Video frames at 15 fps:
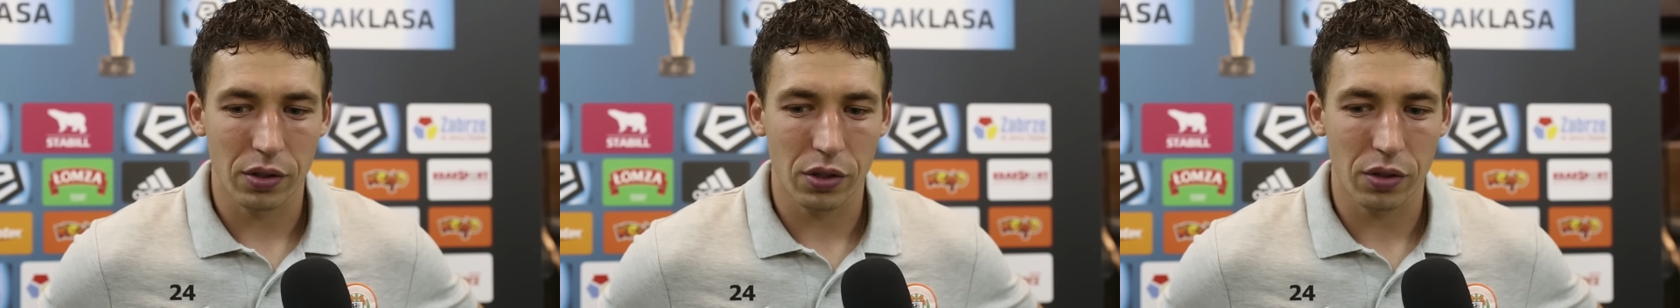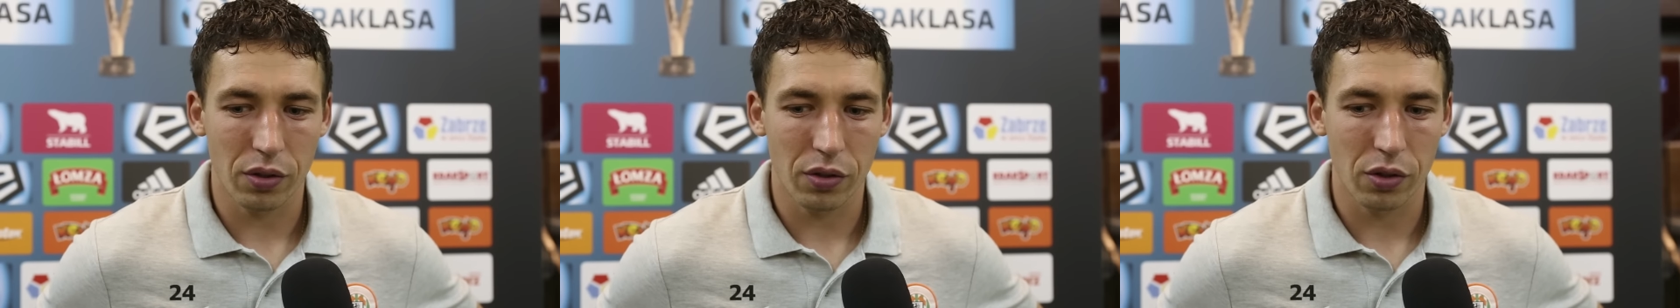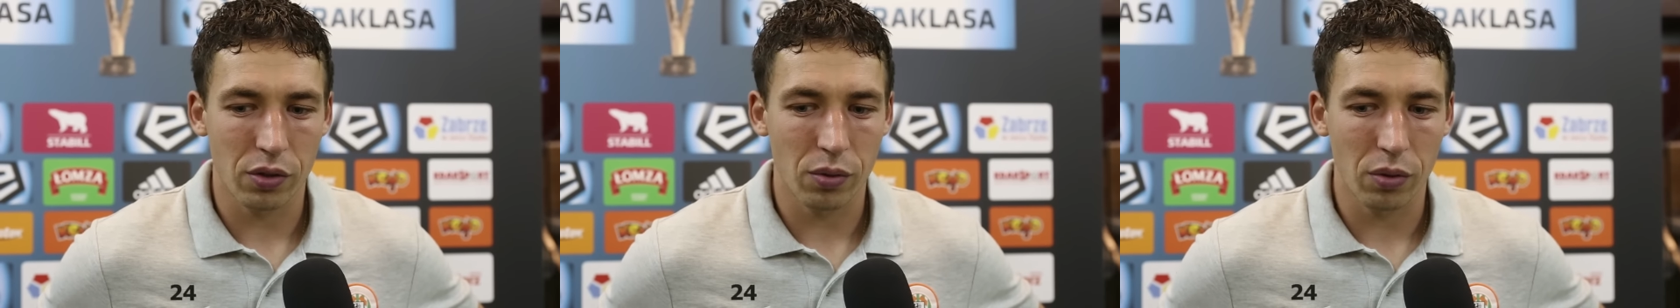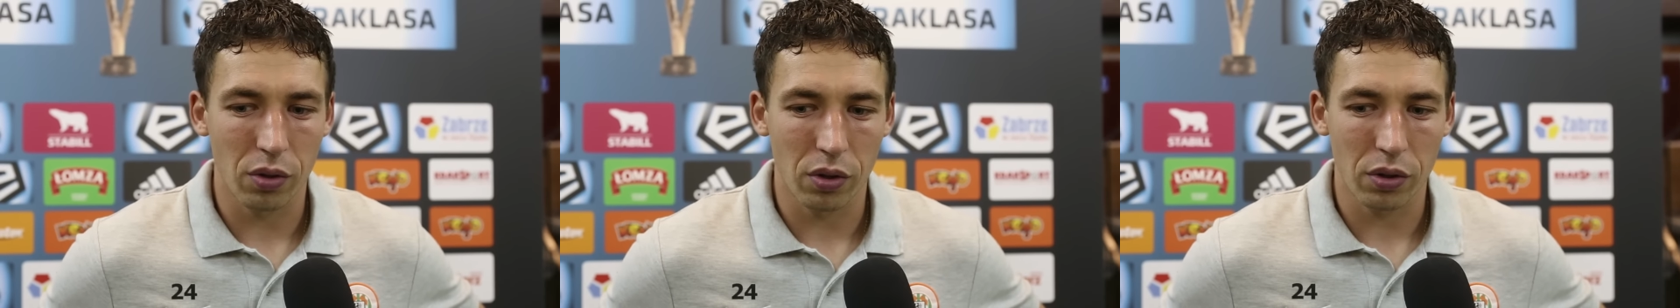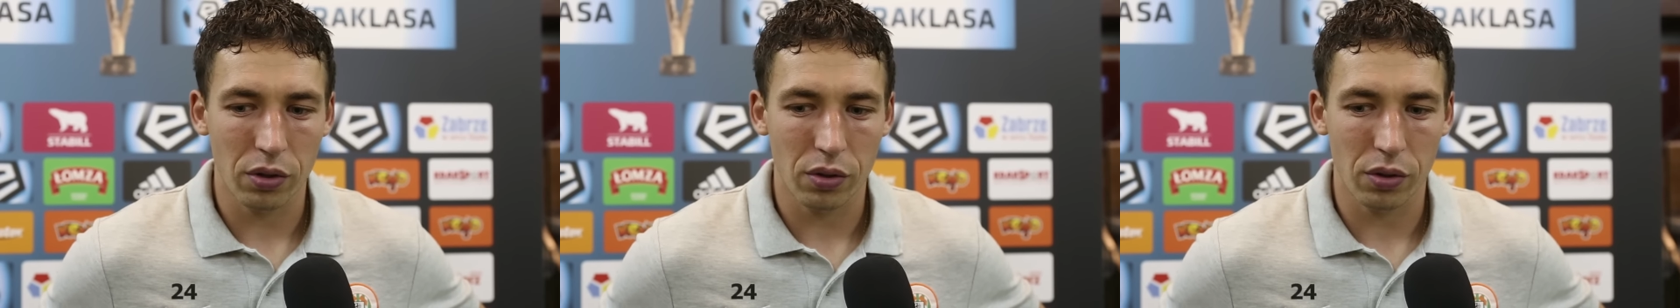gdzieś dosyć
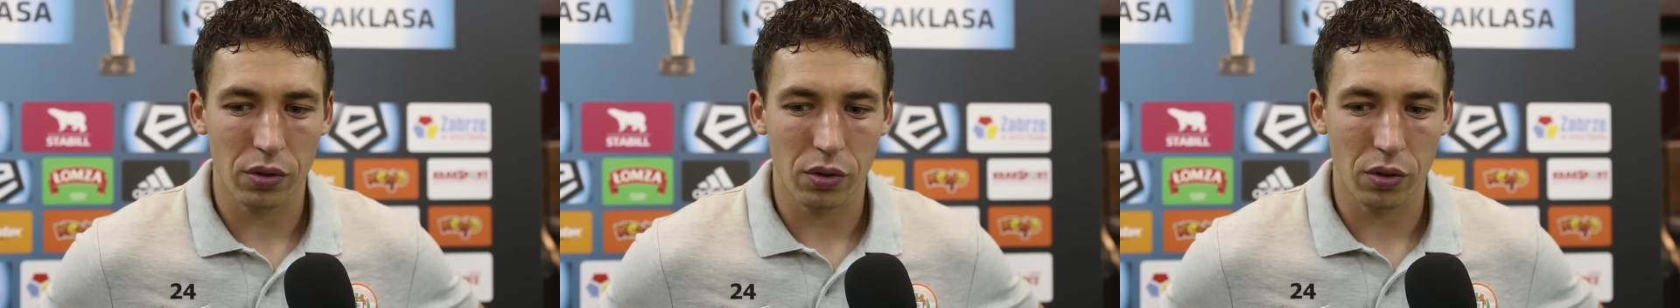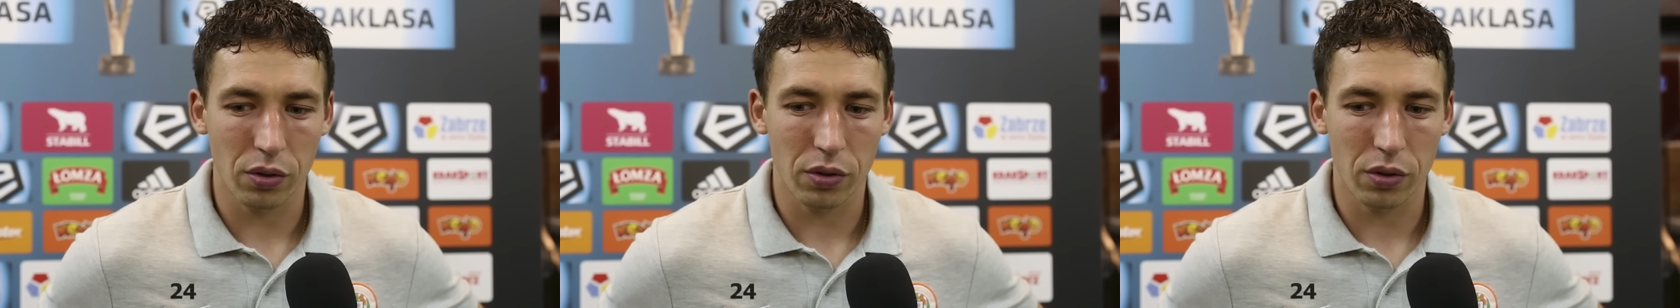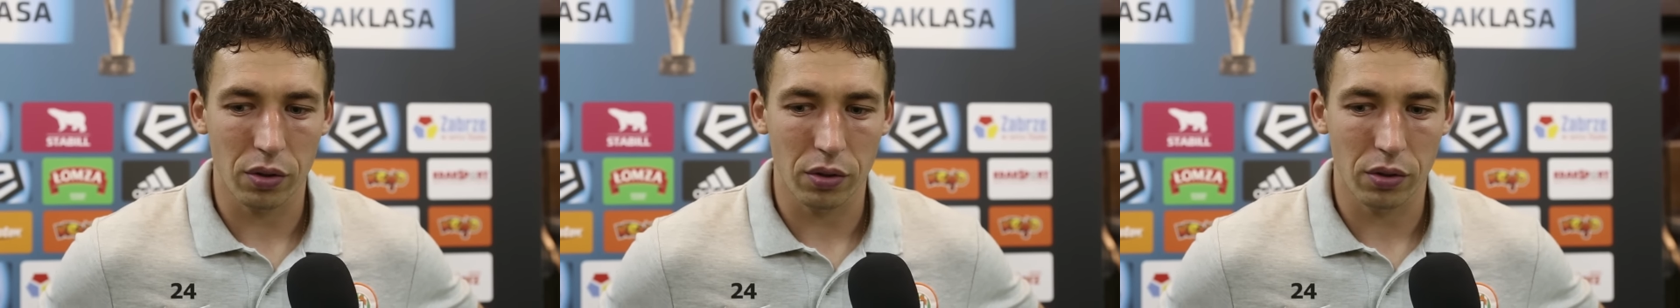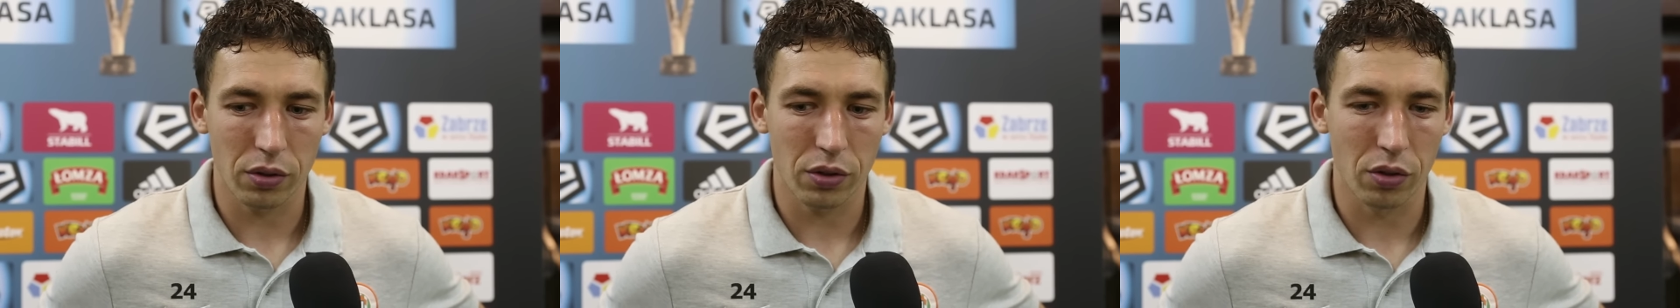długo to, to, to